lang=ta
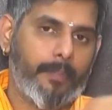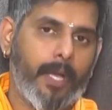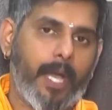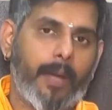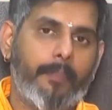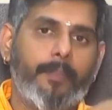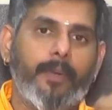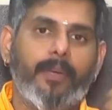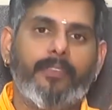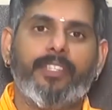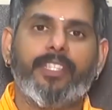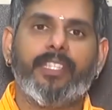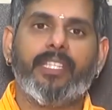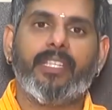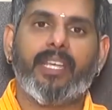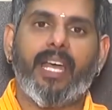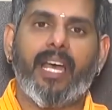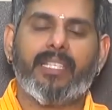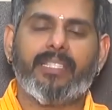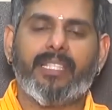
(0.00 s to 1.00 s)
அப்போ அப்போ
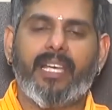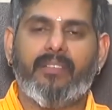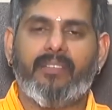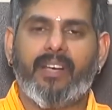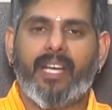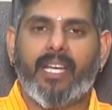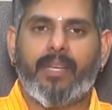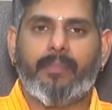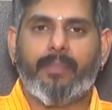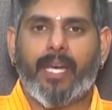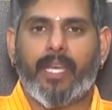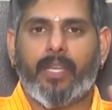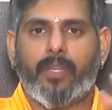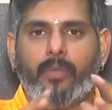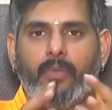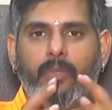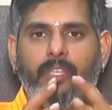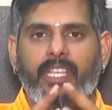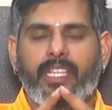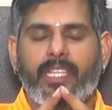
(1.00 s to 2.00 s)
வந்து ராஜாவாக
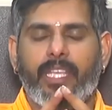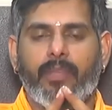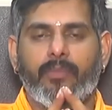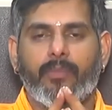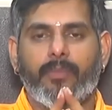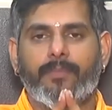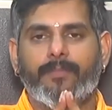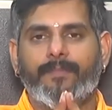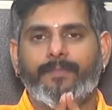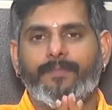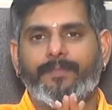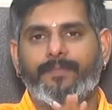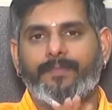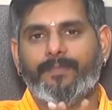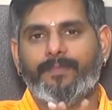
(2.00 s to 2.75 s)
மாறக்கூடிய தெய்வம்